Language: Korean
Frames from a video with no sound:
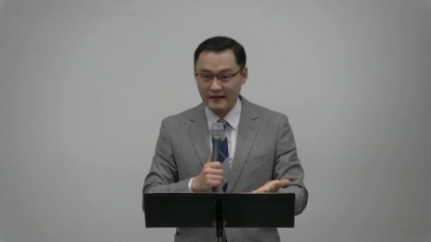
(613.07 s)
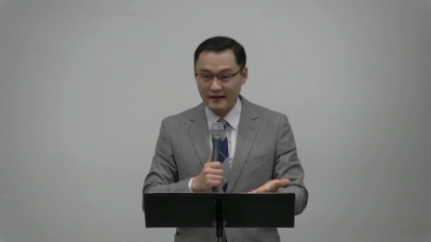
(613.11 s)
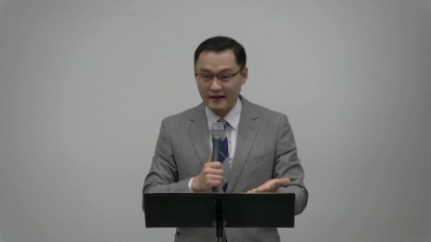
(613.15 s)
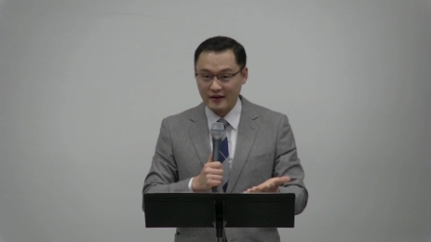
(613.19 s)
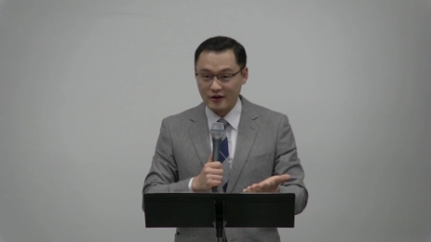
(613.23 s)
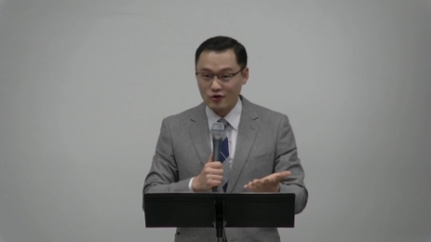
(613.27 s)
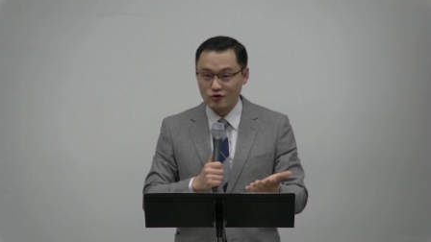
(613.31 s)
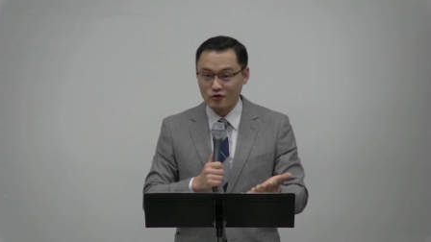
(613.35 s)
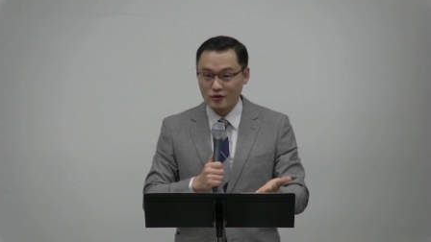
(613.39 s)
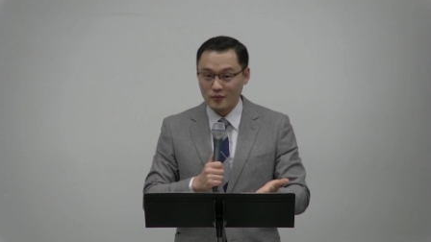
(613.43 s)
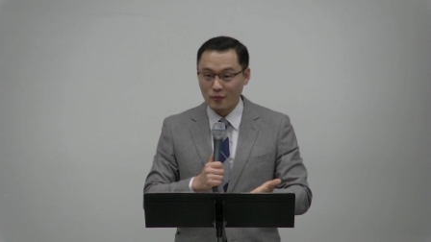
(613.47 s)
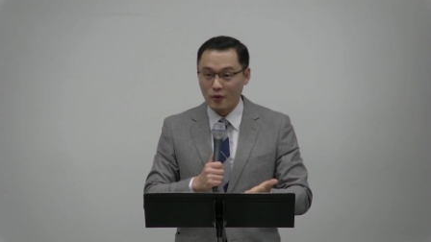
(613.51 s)

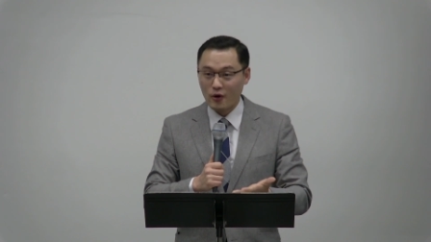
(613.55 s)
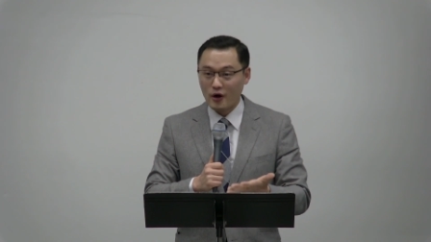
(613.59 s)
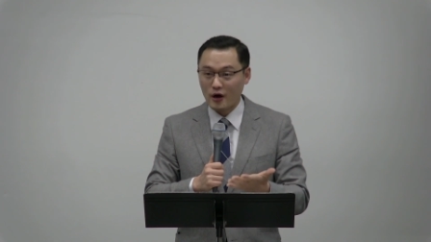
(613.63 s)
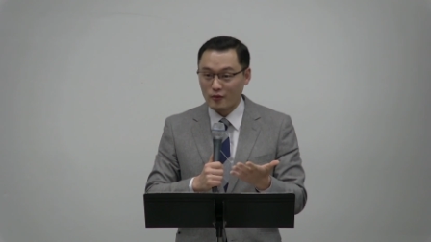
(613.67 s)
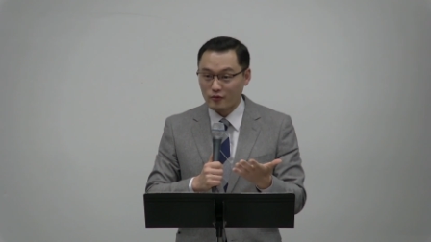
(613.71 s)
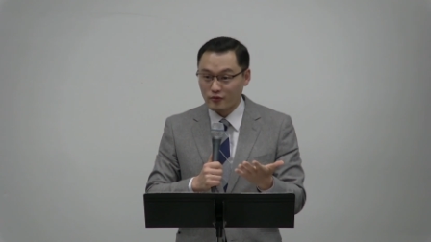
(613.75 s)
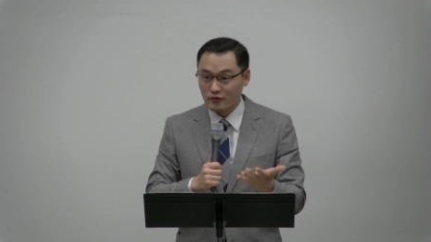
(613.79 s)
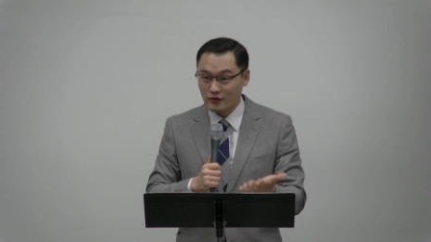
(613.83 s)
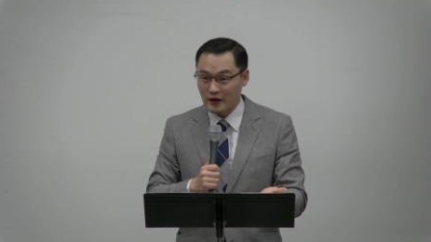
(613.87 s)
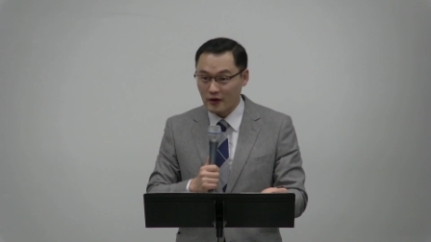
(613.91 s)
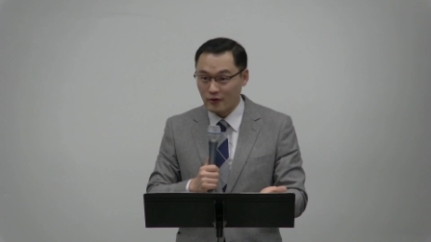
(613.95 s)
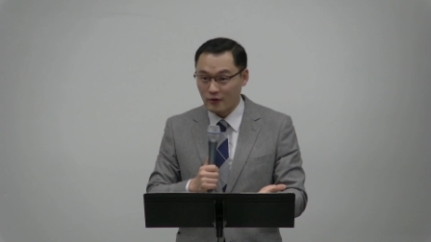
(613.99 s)
이거 우리는 뭐라
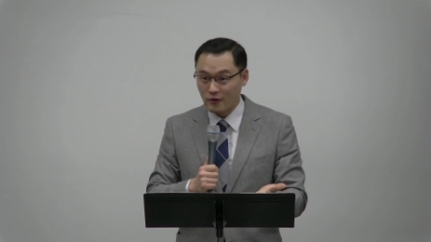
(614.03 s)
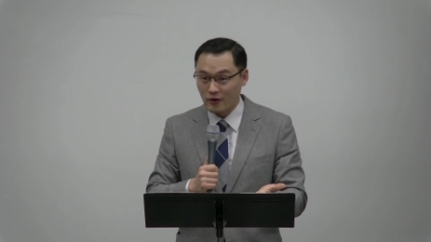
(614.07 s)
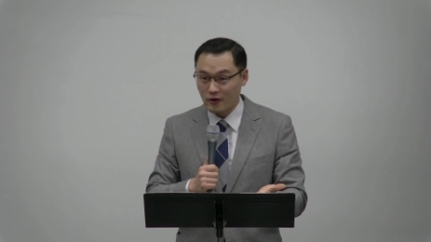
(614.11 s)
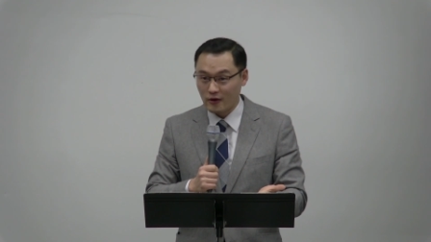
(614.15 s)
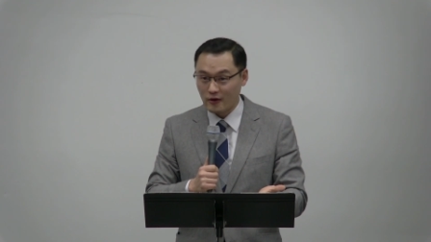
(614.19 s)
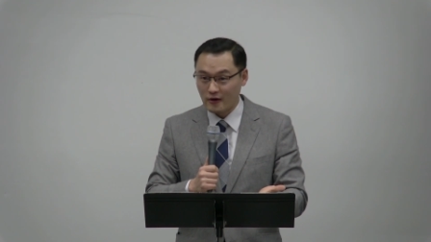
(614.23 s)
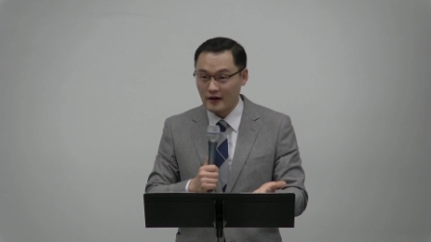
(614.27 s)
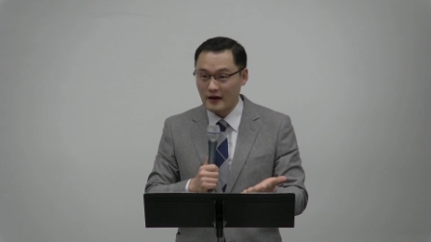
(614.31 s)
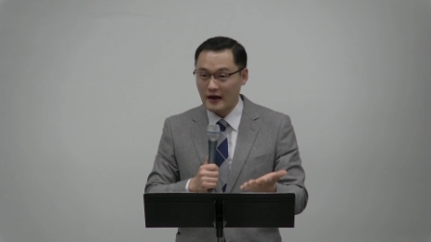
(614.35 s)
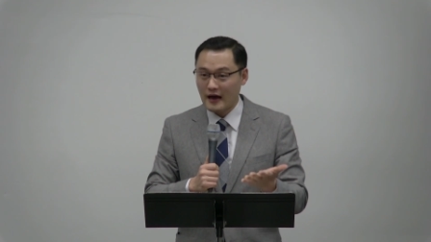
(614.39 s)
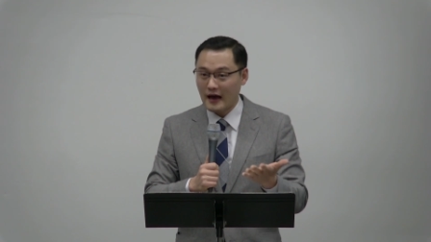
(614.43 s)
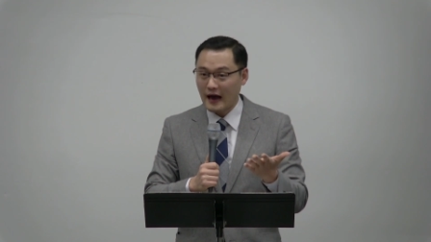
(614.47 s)
부른다고요?
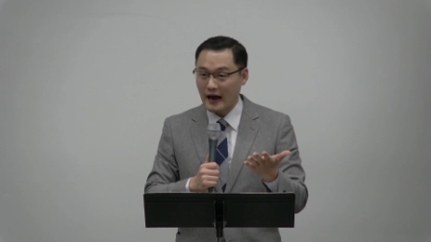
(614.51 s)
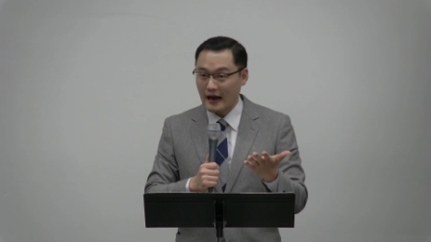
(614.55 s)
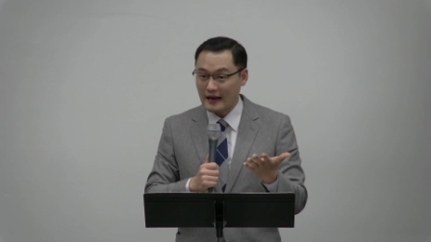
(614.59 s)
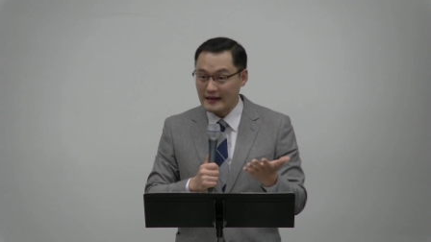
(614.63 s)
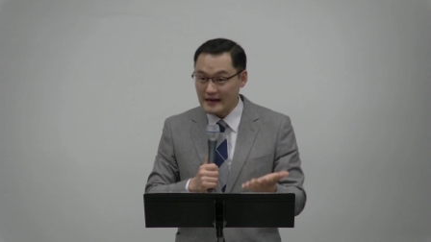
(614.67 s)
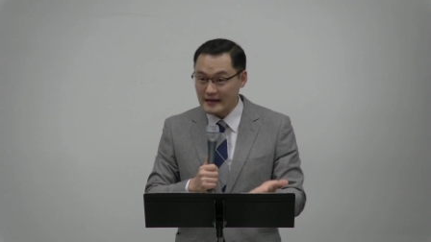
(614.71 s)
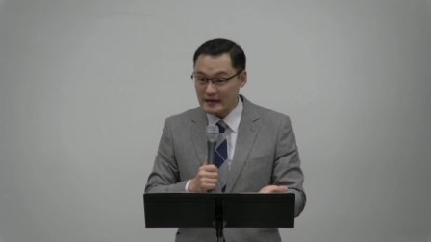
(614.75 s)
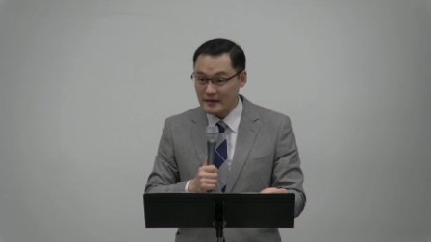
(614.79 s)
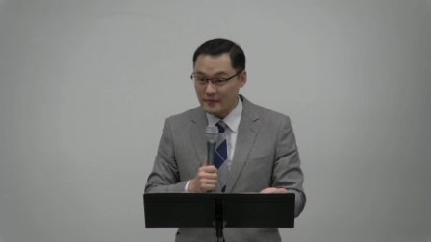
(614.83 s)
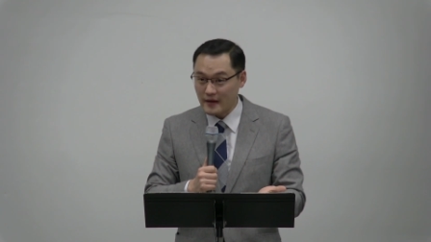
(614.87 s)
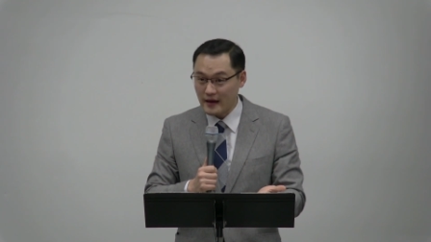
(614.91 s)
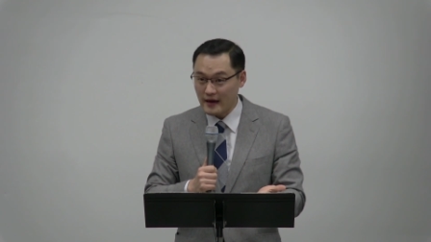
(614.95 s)

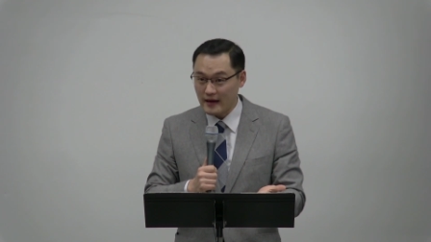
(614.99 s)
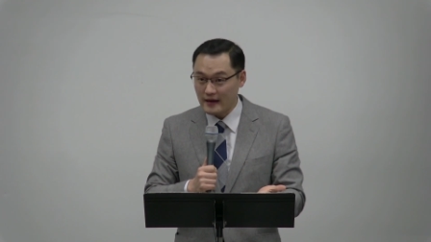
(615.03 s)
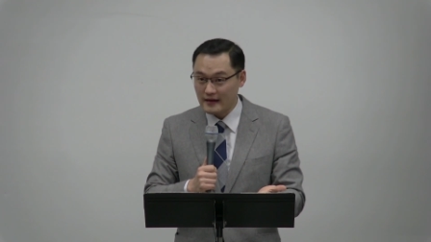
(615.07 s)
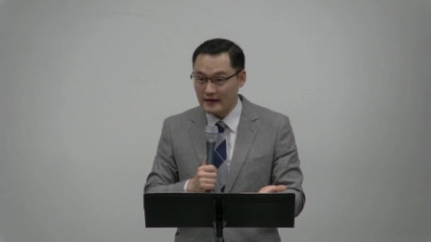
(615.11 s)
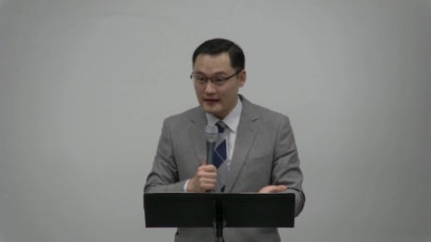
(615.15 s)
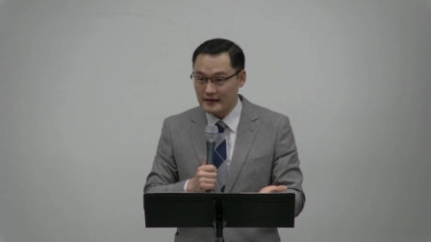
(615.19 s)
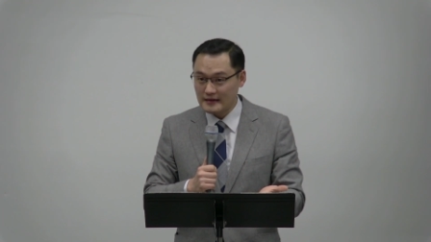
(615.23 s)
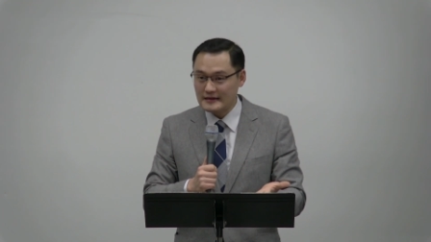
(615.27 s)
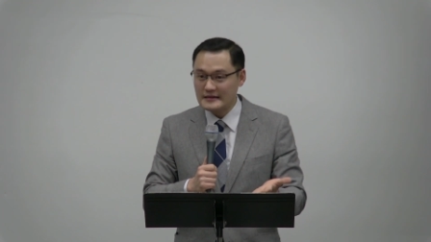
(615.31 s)
하나님의